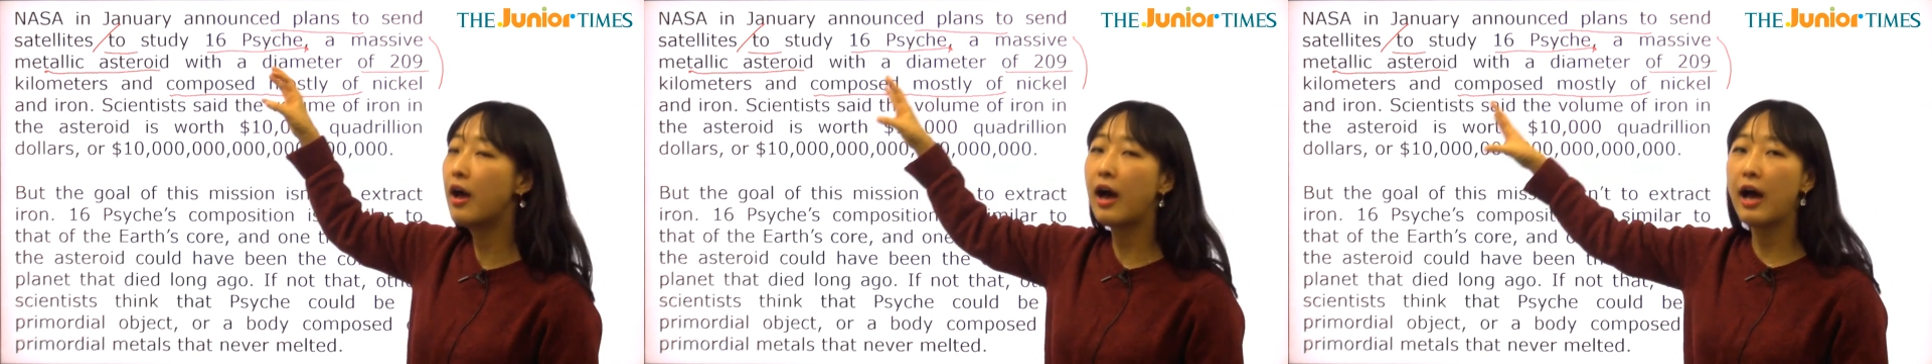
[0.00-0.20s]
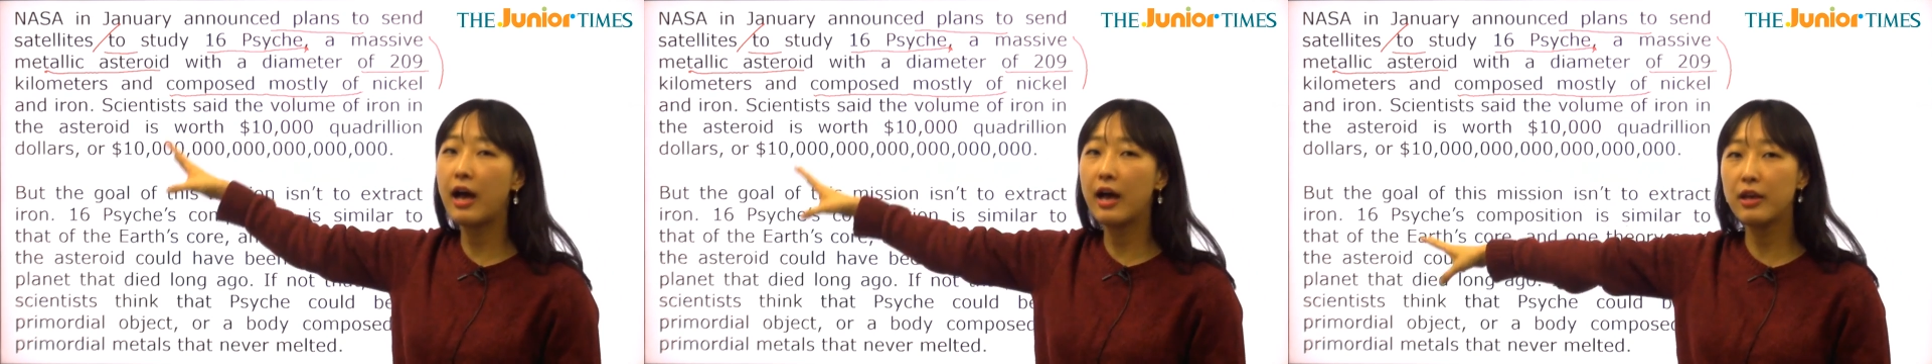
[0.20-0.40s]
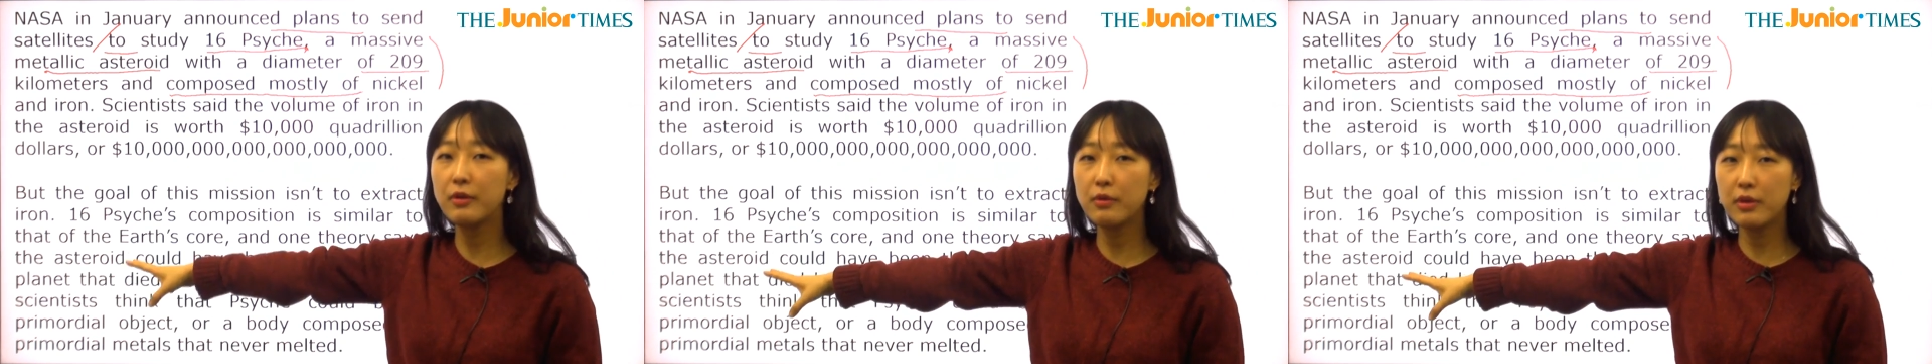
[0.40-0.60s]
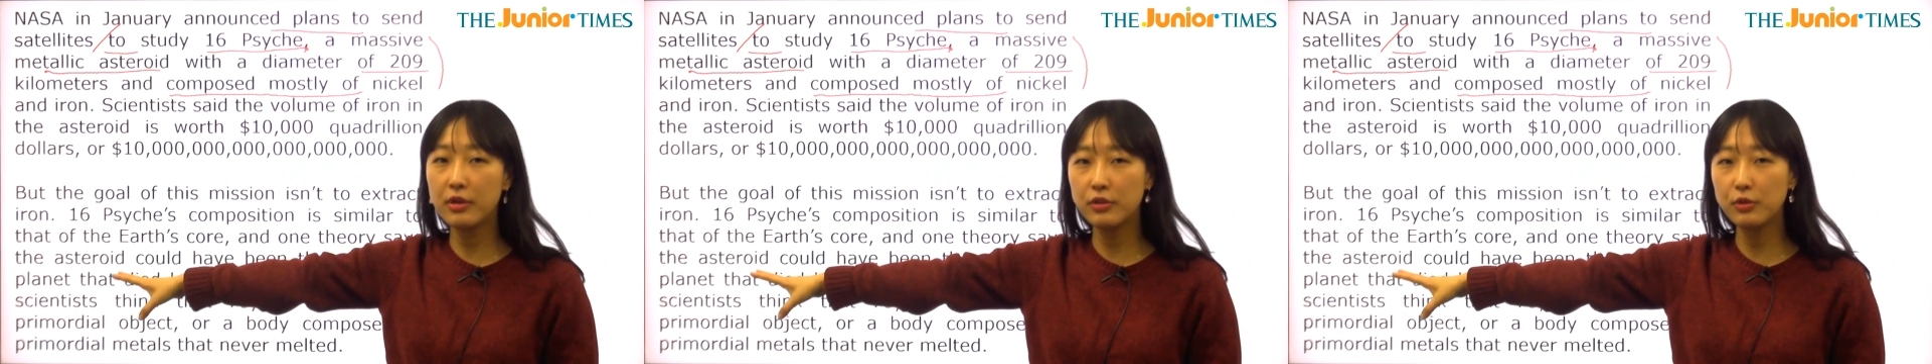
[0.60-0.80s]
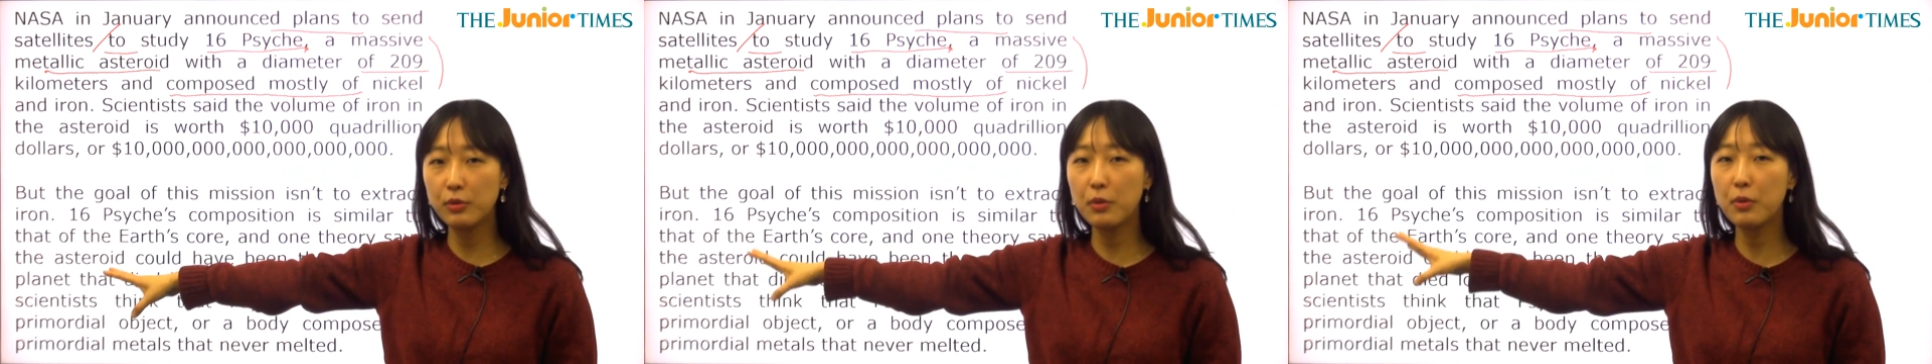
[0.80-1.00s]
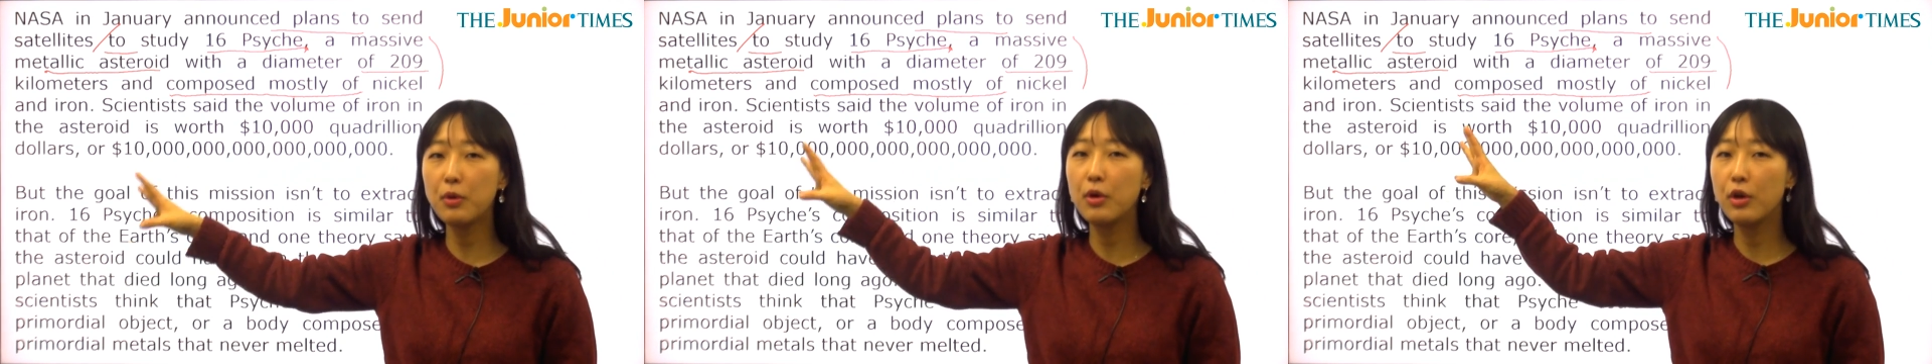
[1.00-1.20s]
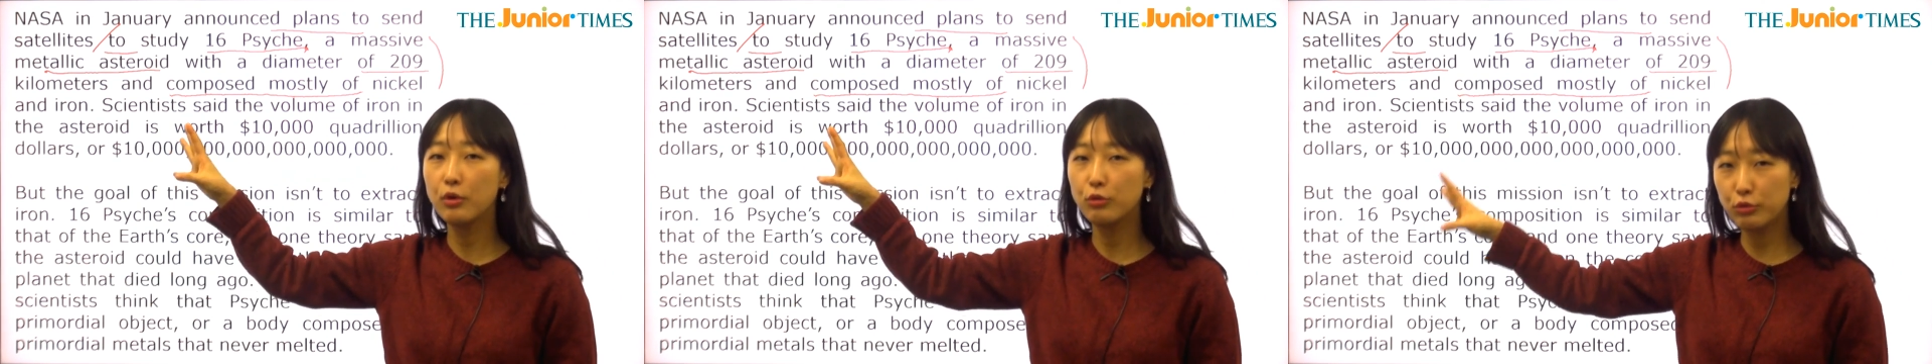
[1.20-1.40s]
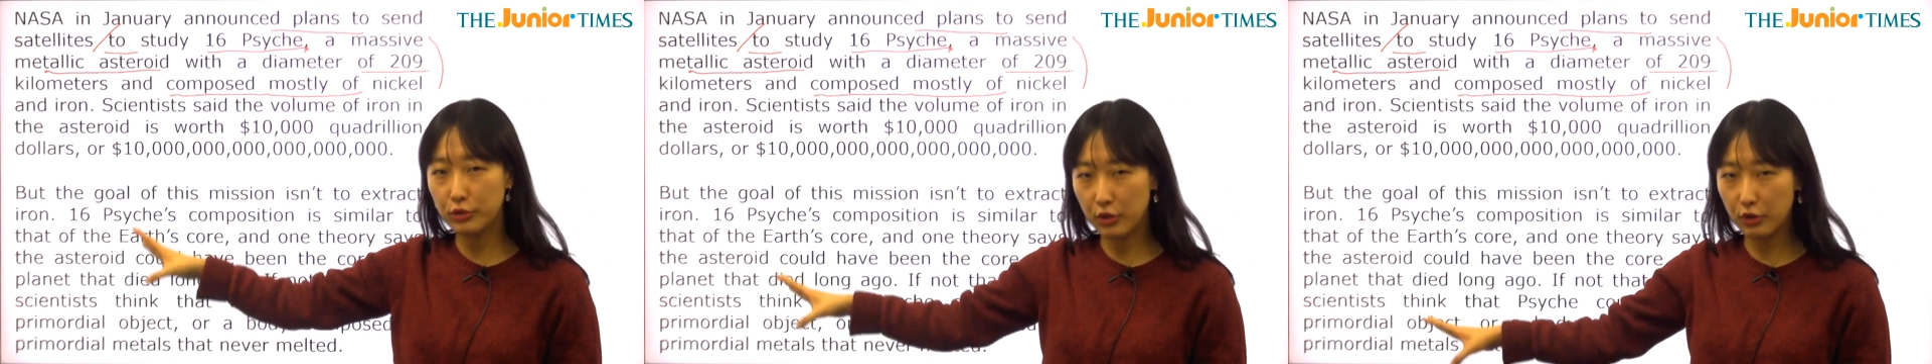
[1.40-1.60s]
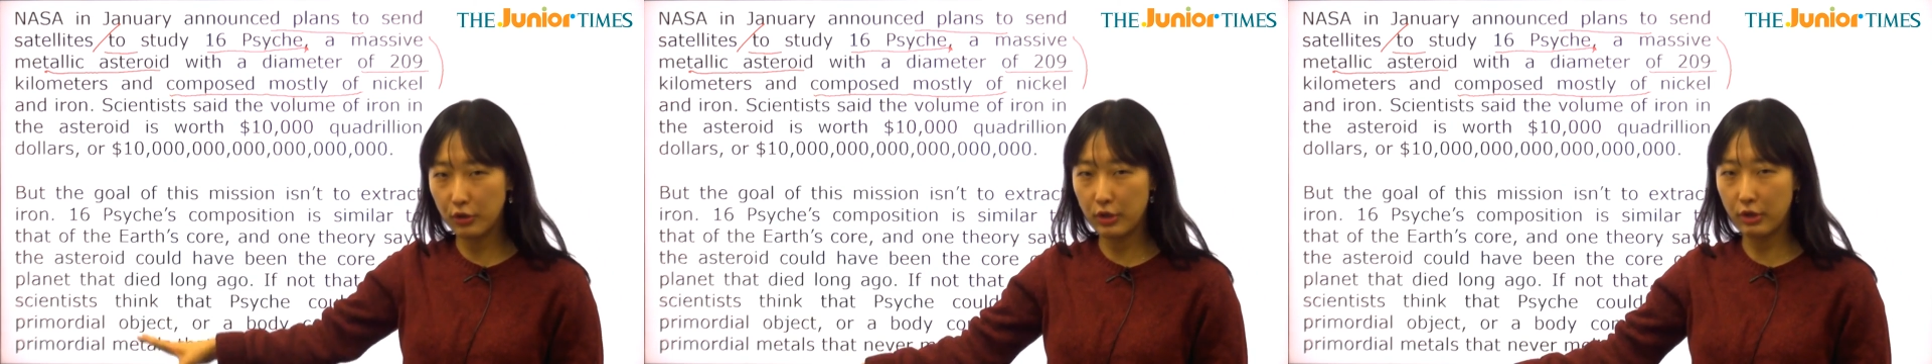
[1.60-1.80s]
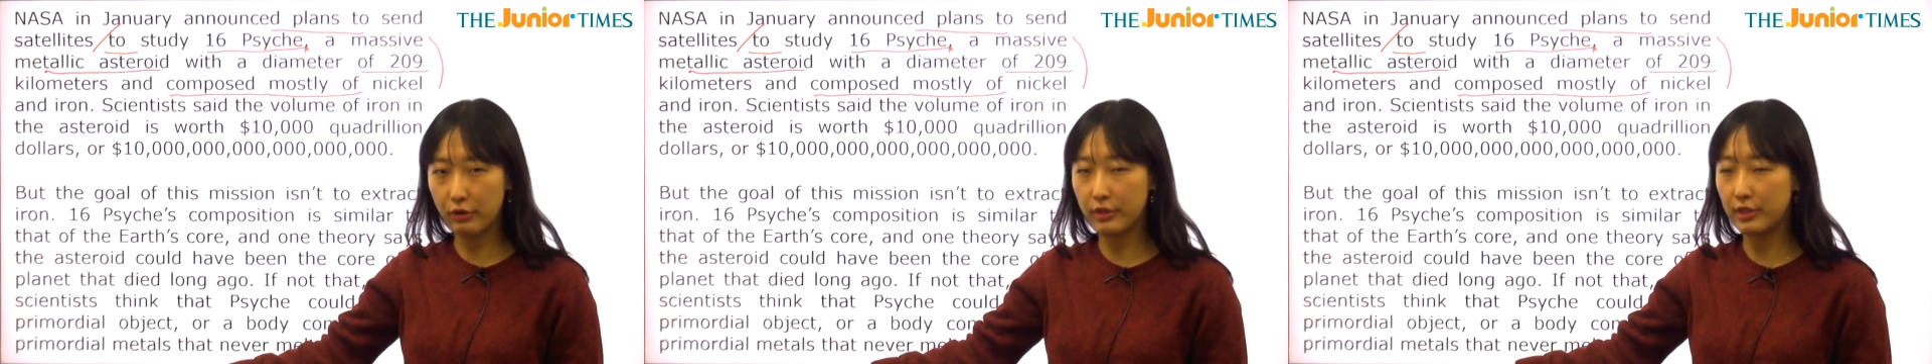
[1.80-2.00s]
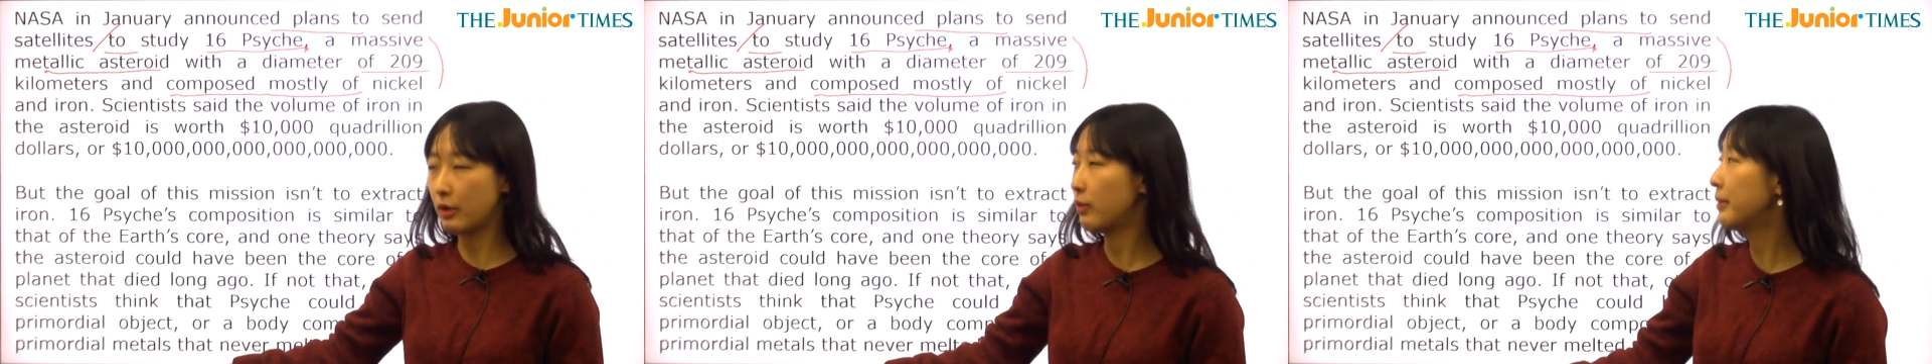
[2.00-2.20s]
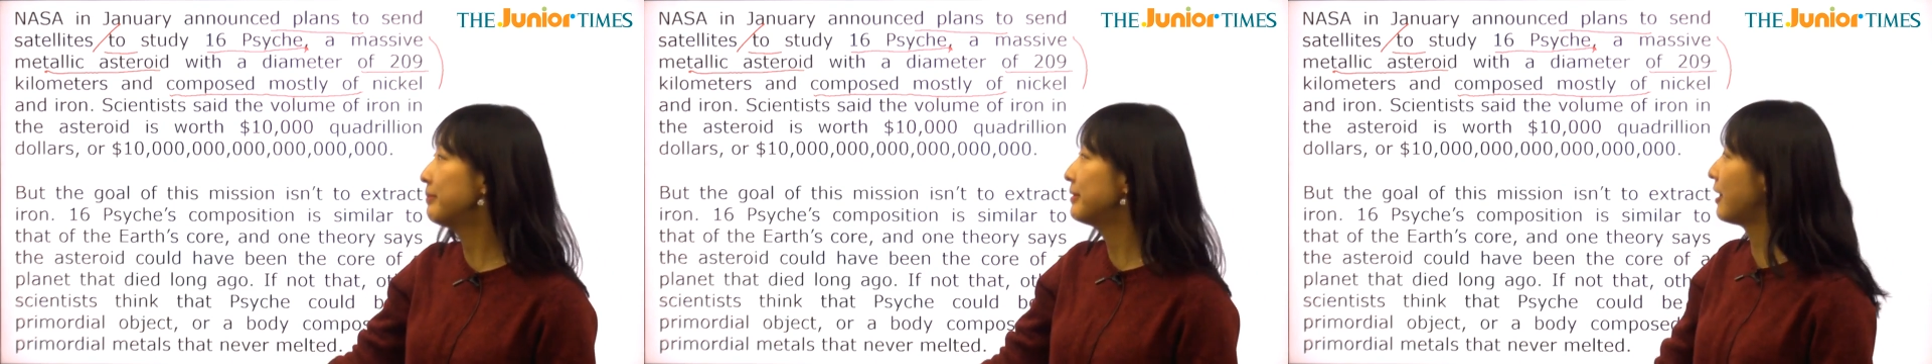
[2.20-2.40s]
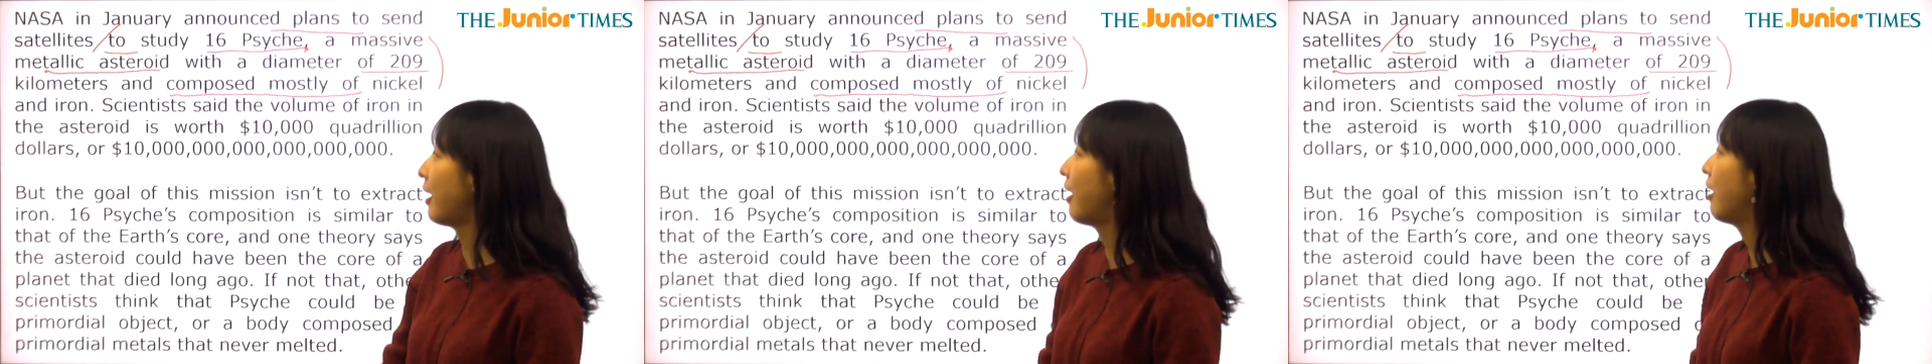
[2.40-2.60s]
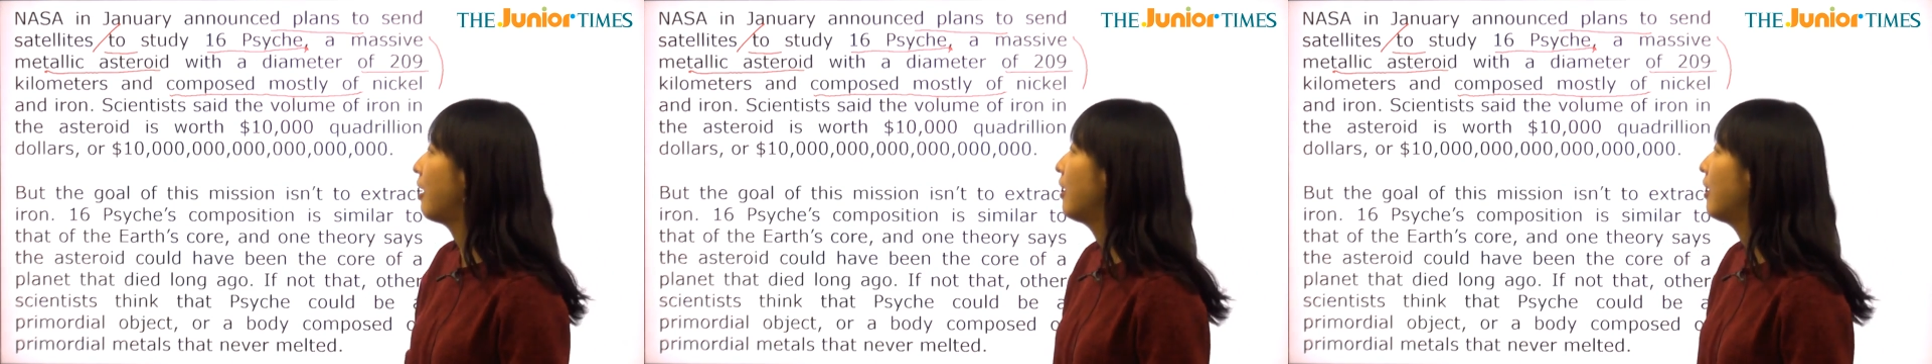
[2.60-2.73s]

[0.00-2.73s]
아이언으로 구성이 되어 있다고 합니다.